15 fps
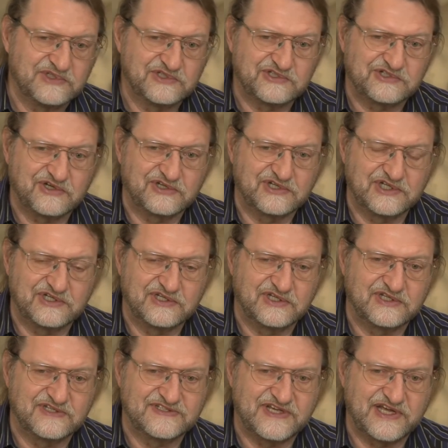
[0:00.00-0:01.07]
schon in,
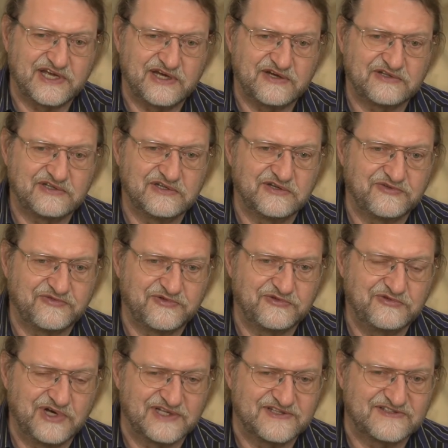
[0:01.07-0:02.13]
in sehr
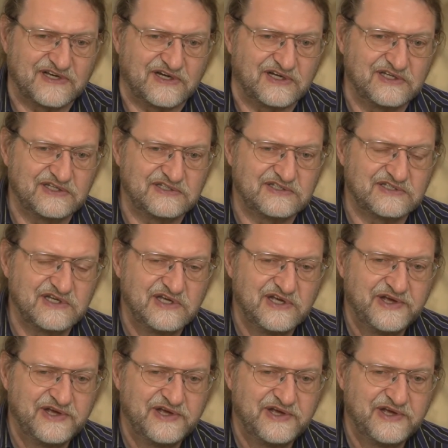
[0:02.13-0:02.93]
früher Zeit